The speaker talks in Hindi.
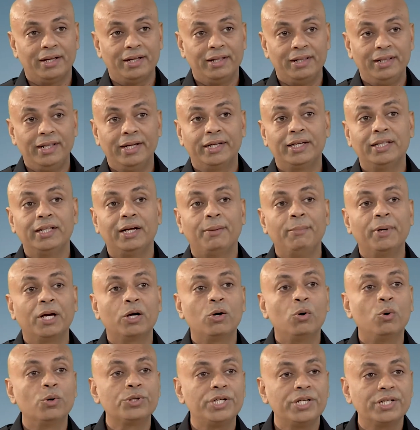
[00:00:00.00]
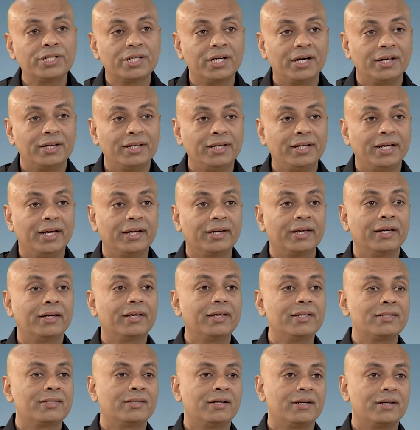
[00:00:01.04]
है लेकिन हमें कोशिश करनी है कि
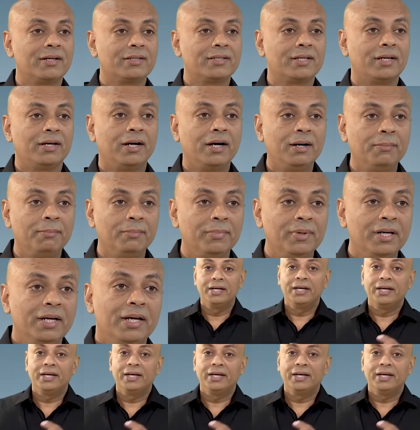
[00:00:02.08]
किस तरह से हम